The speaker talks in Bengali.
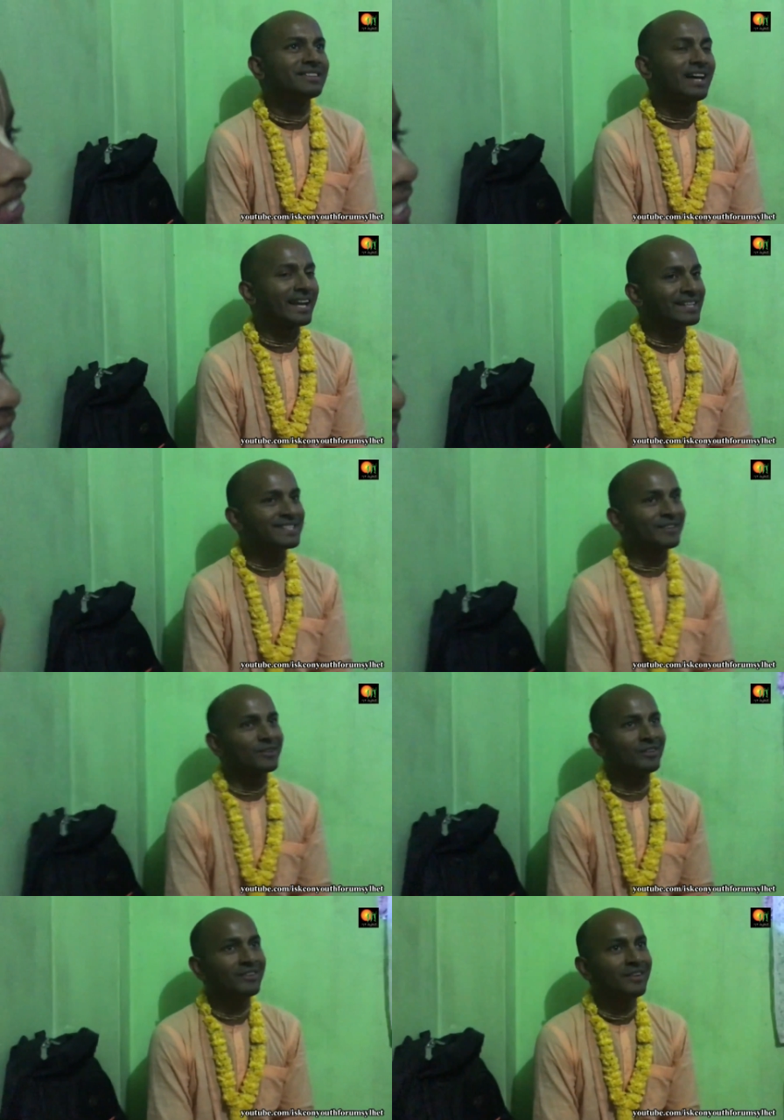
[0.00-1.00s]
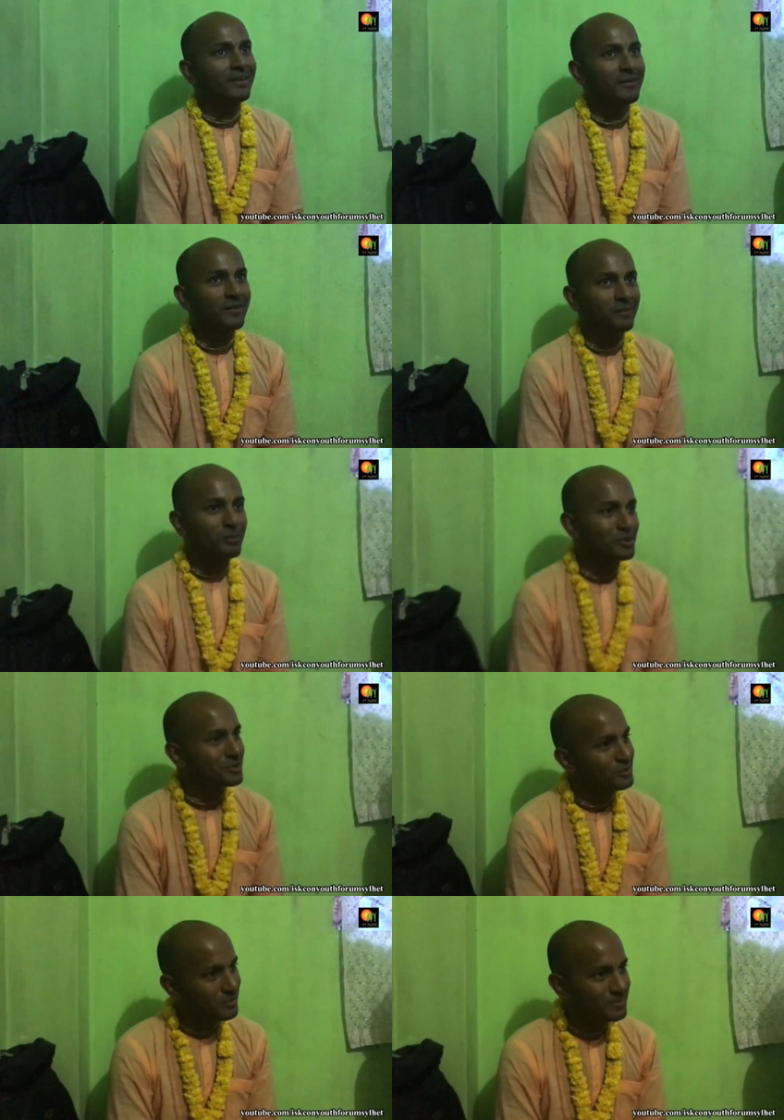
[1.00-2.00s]
তারা যেন
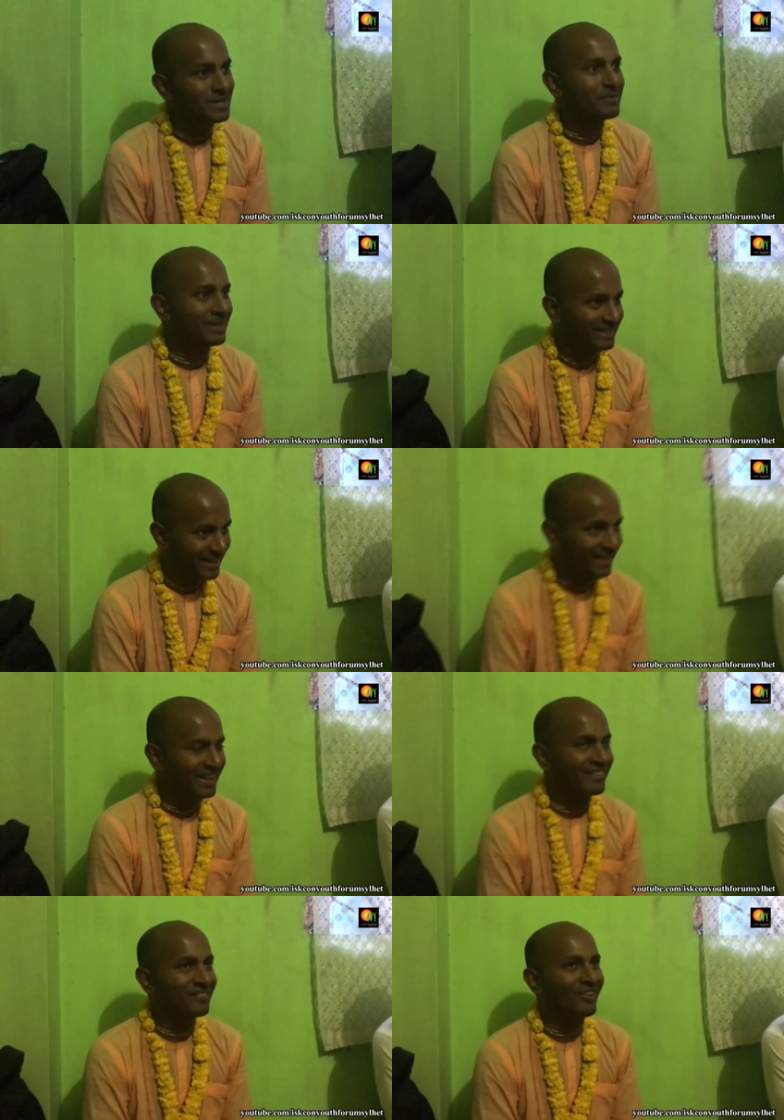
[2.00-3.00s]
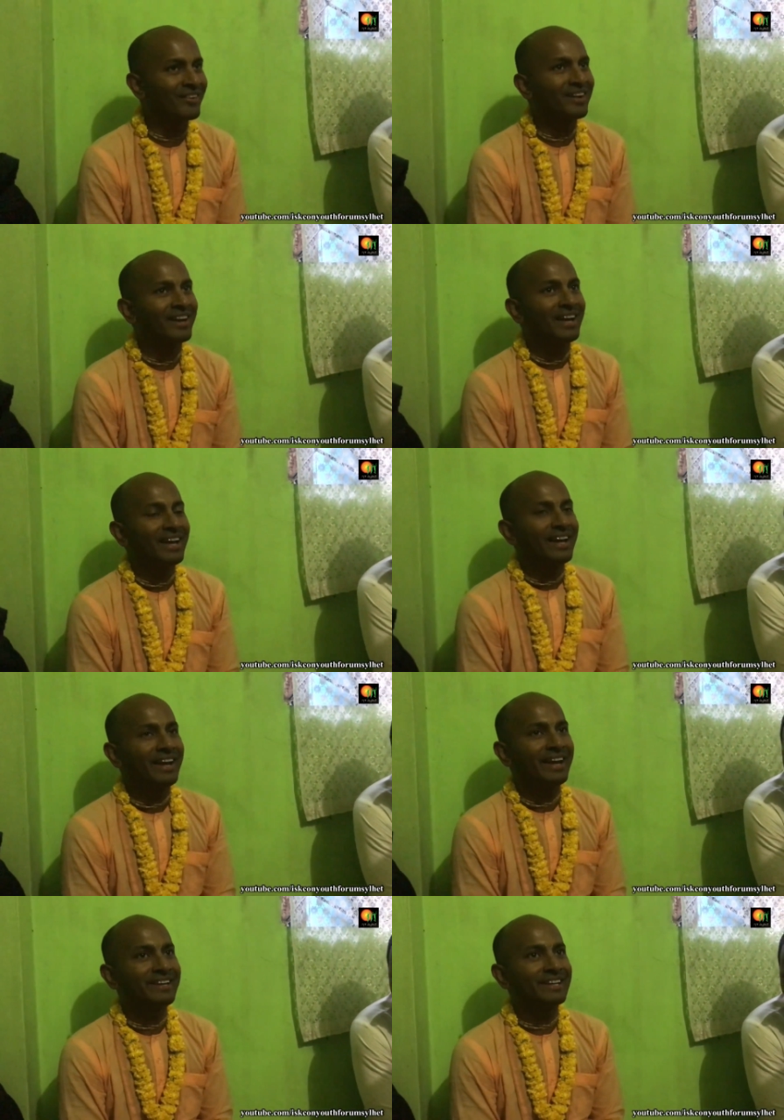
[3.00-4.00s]
বৈষ্ণব সেবা দেয় এবং
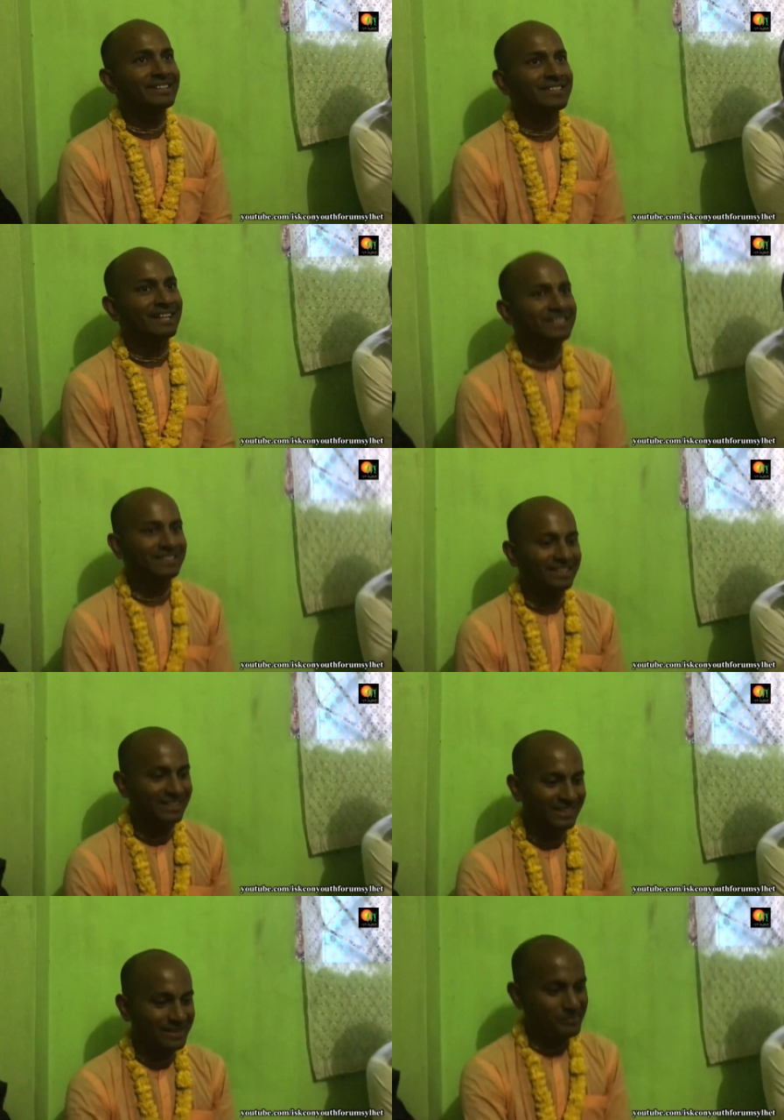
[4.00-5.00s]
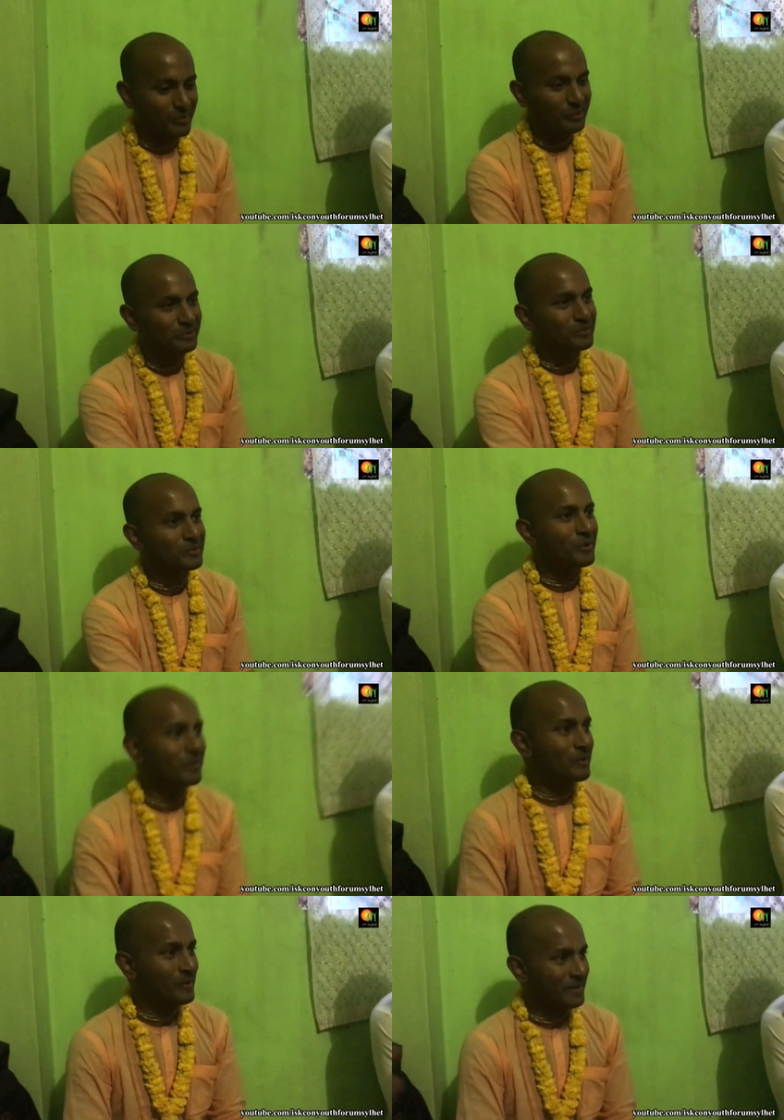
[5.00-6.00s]
এটার সাথে সাথে তারা ভক্ত
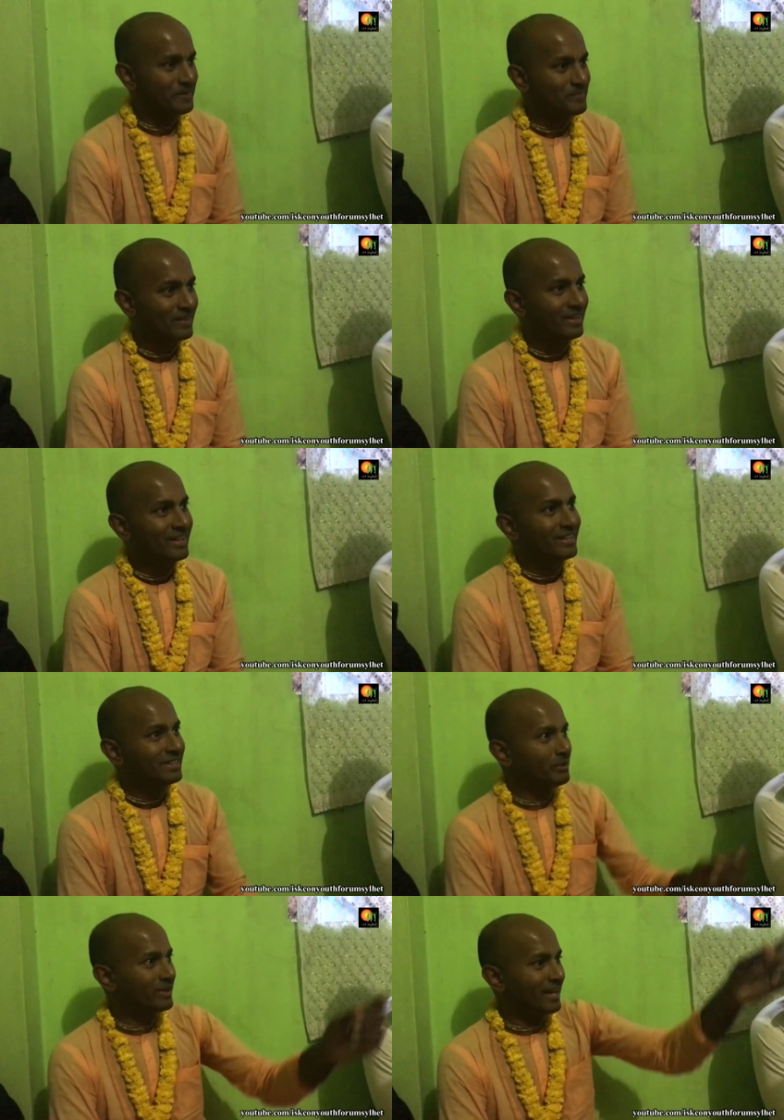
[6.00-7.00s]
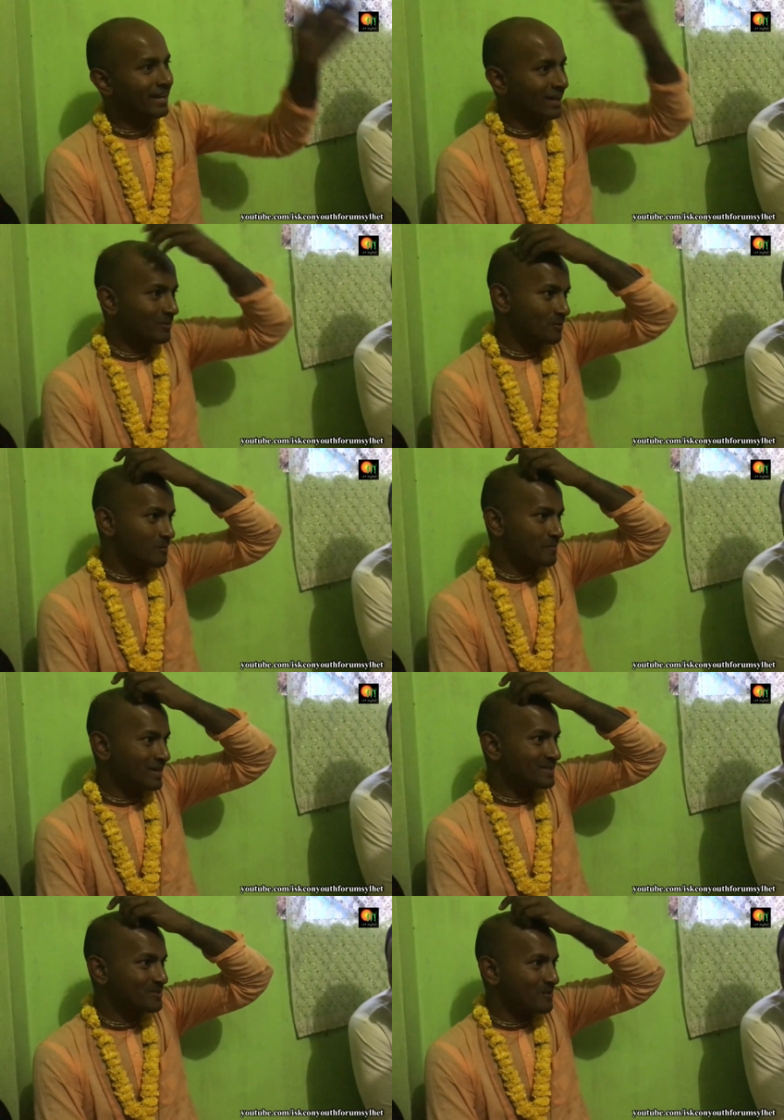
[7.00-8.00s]
সঙ্গ হয় যেমন এরা খুব
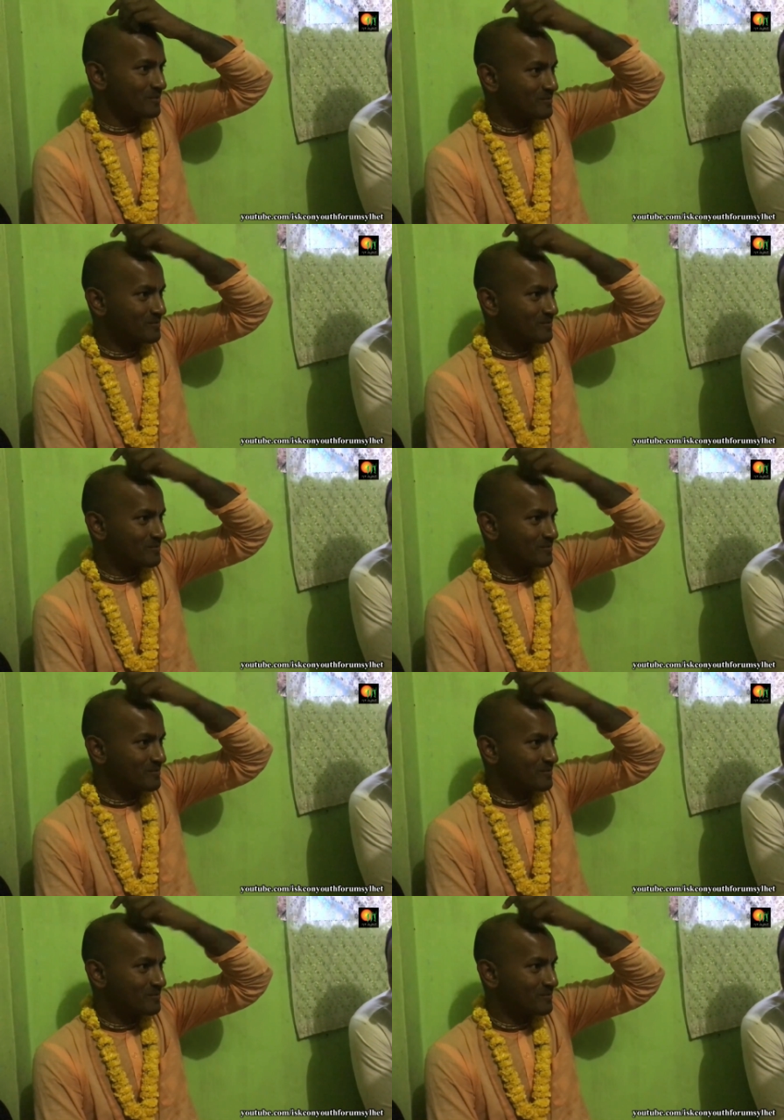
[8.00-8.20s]
ব্যস্ত